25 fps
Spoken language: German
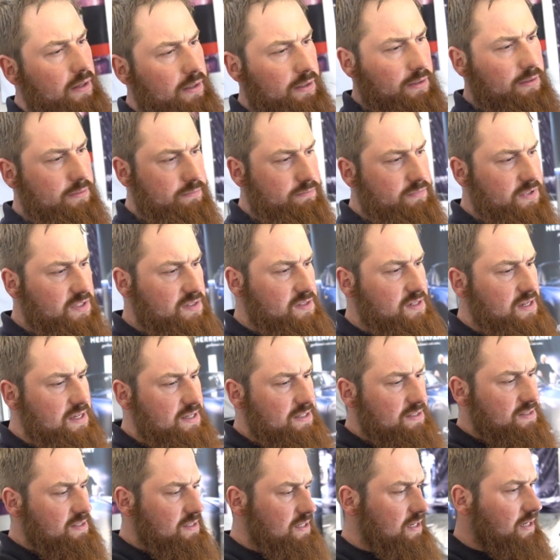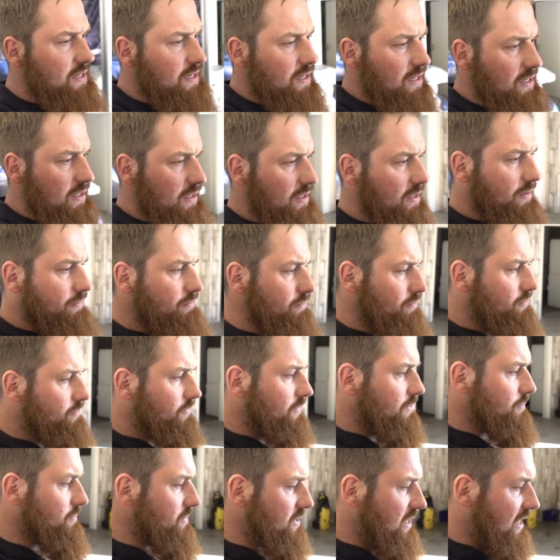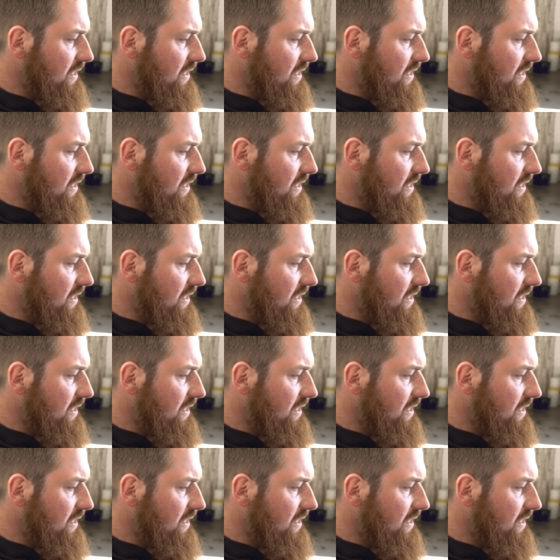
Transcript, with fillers: Ähm, wir sind erst ähm, mit dem